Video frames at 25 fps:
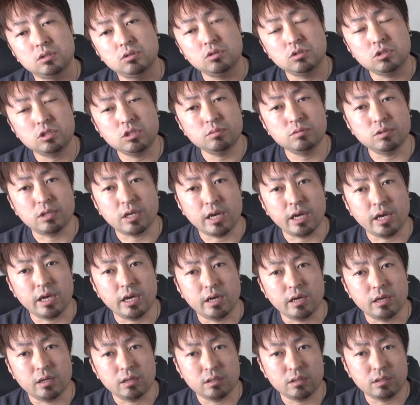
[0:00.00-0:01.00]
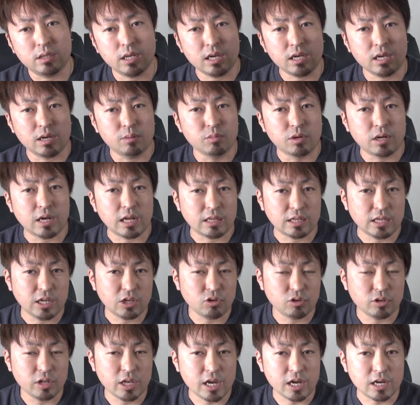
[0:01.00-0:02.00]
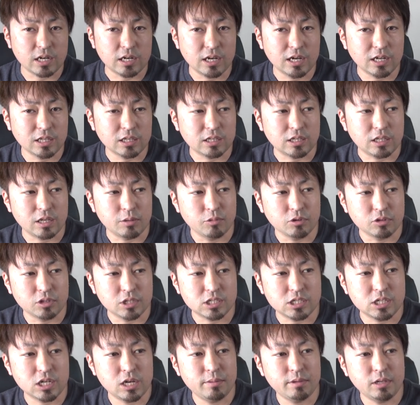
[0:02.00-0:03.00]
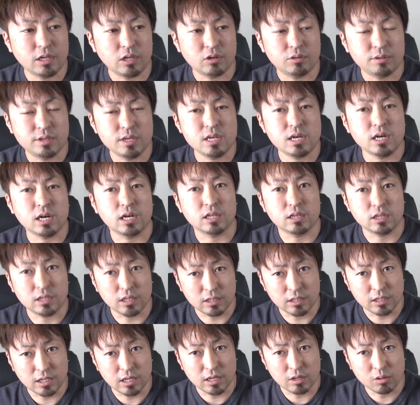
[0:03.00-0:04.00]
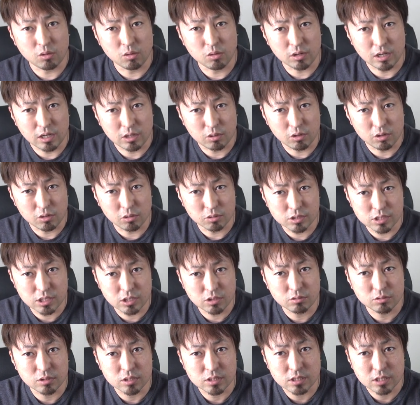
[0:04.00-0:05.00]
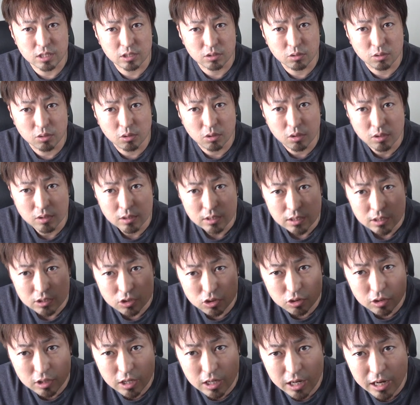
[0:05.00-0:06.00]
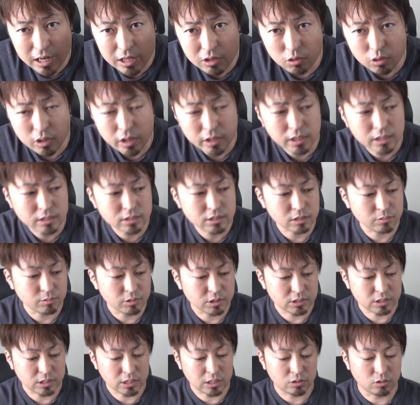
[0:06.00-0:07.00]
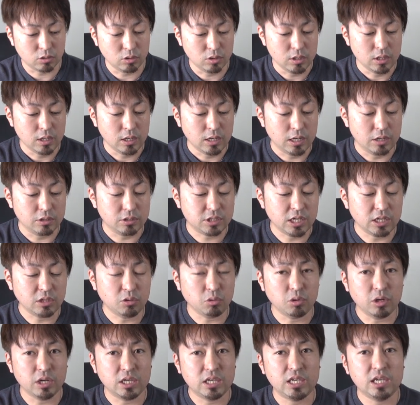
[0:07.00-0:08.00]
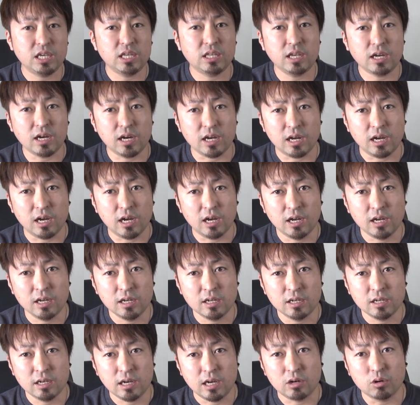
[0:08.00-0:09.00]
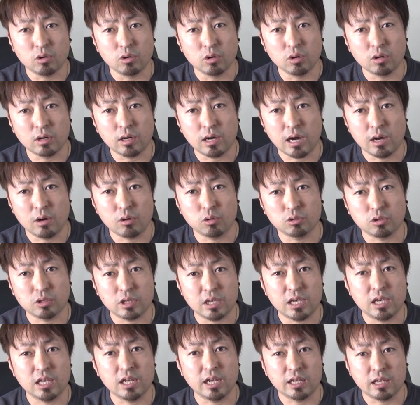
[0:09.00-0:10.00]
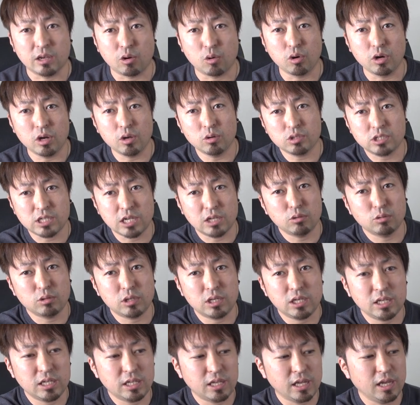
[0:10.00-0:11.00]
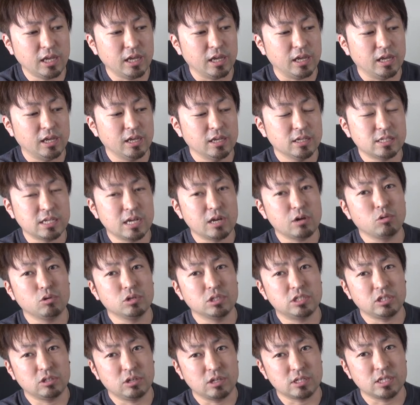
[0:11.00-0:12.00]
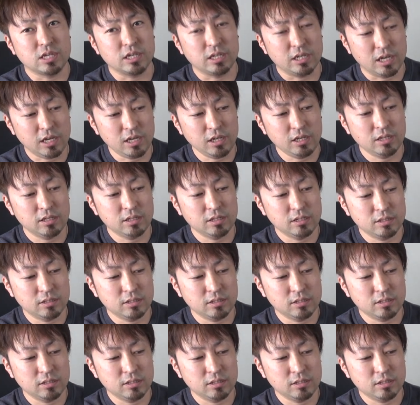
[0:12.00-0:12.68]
YouTube で誰か買った人いないかなって思って調べたけど出なかったんで、今回これ載せるんですけど、ちょっと長い動画になっちゃいましたけど、あのちゃんとこれ聞いてからあの買うことできないんで、これをちゃんと聞いて参考にしてくださいね。